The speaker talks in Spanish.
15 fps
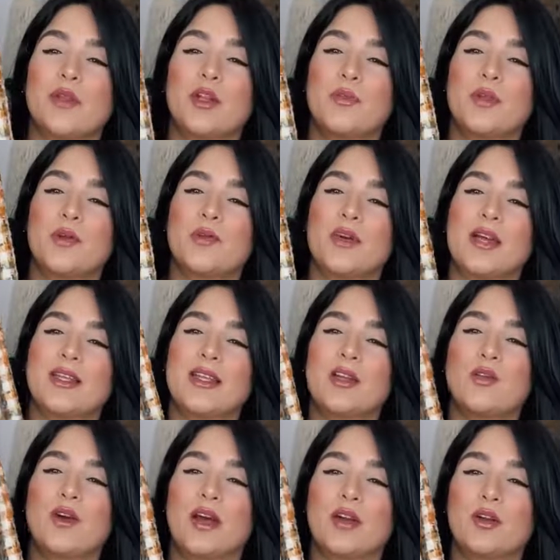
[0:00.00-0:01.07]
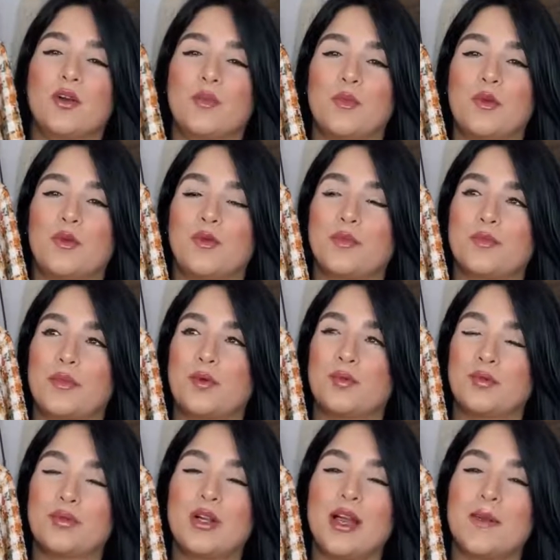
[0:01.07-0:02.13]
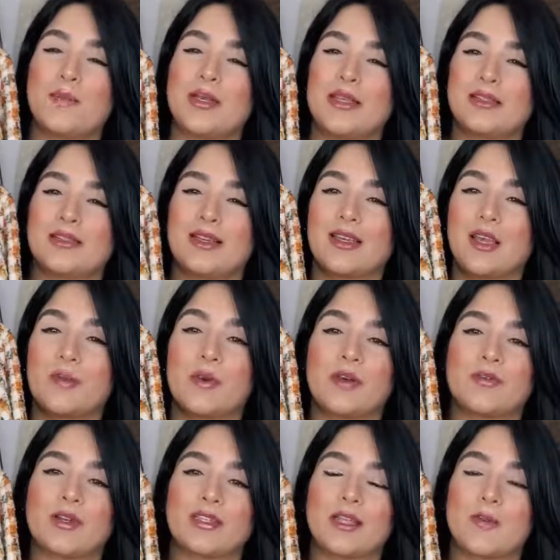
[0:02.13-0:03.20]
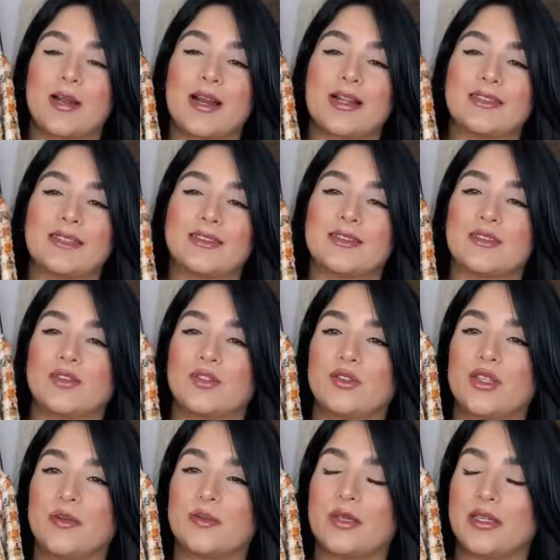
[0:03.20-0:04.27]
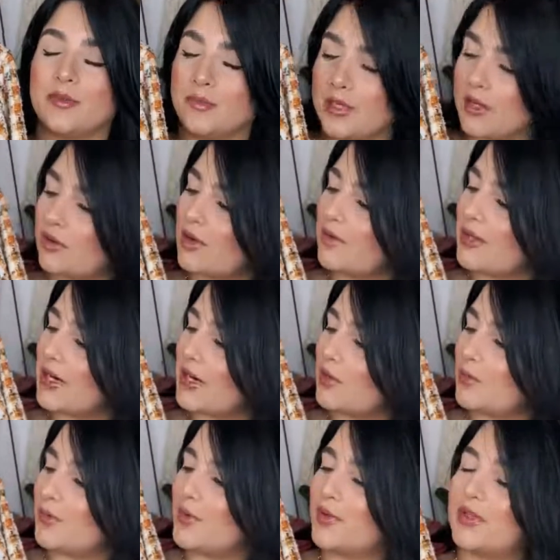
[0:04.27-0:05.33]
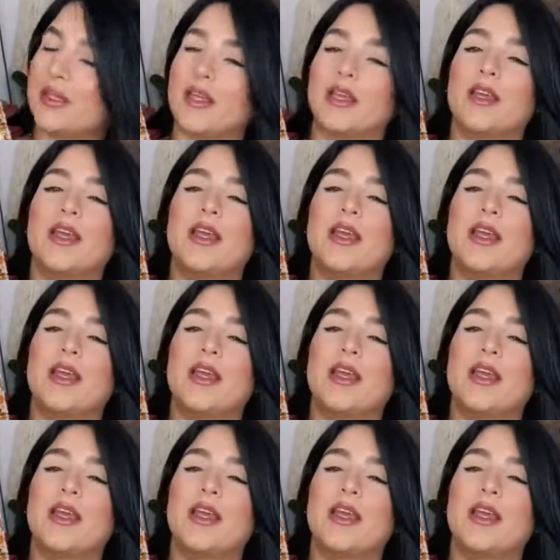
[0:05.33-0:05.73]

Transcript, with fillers: lo podemos catalogar como una pieza que es perfecta para la transición de invierno a verano porque